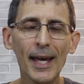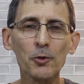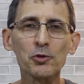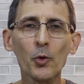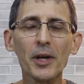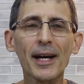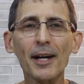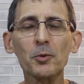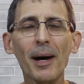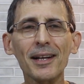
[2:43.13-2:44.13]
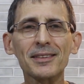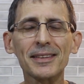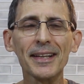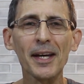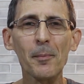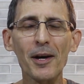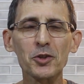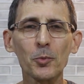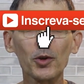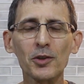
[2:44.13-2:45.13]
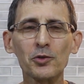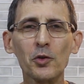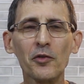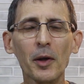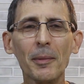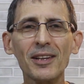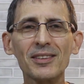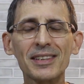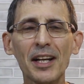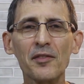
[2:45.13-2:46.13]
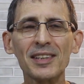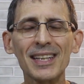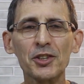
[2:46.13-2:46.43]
Eu sou o Ricardo Marques, clique aí embaixo no botãozinho vermelho inscrever-se,